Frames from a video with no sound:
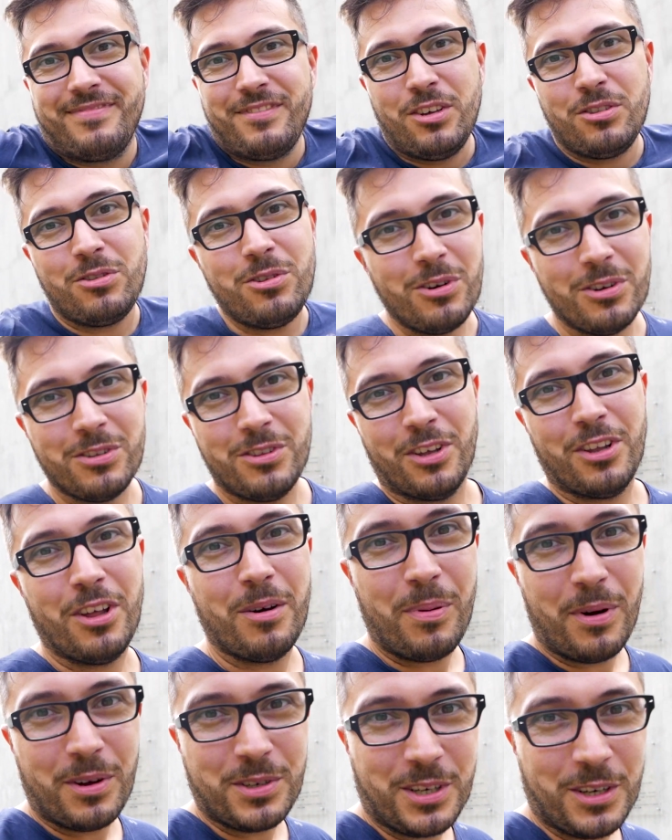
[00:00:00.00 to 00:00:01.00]
No trudno,
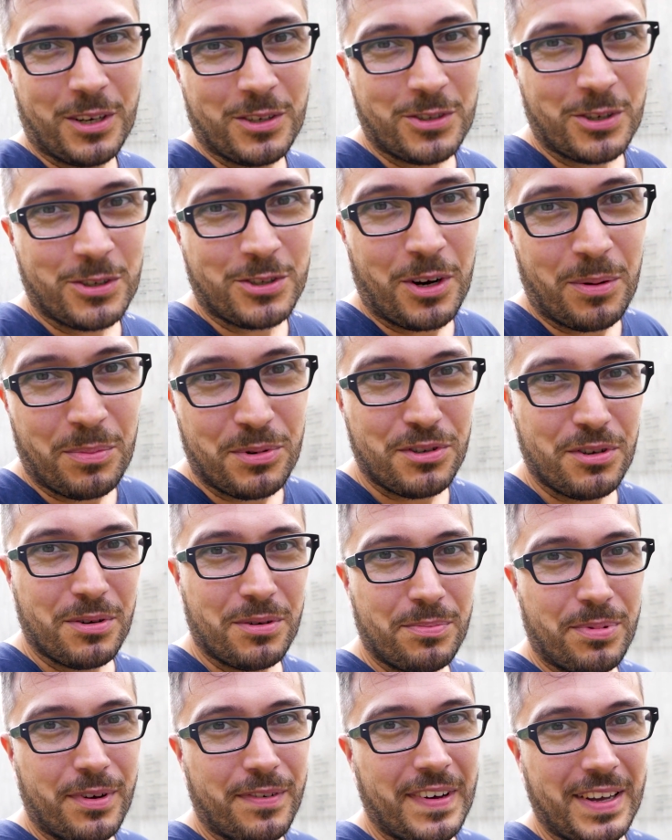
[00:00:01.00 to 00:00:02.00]
no Boże, no co zrobić,
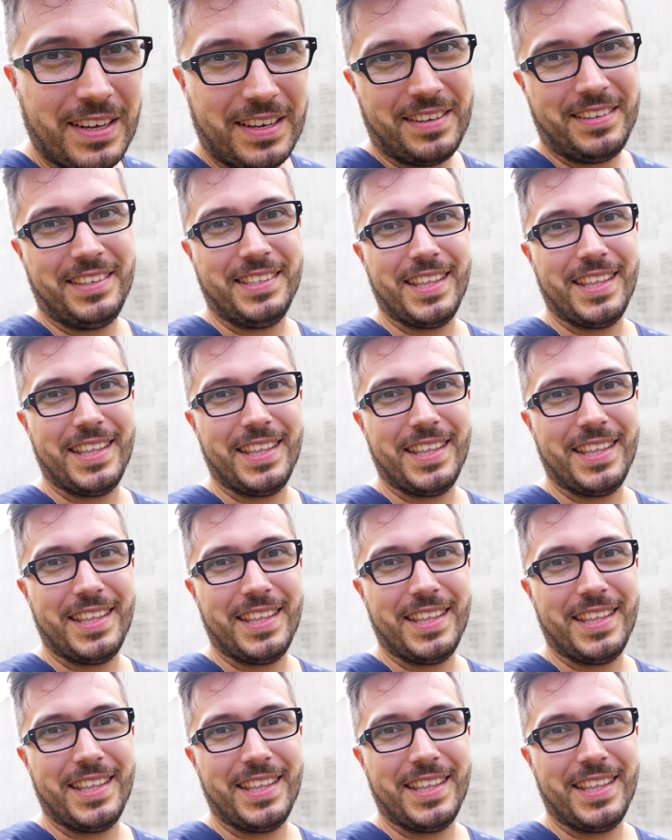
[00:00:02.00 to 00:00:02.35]
no bywa i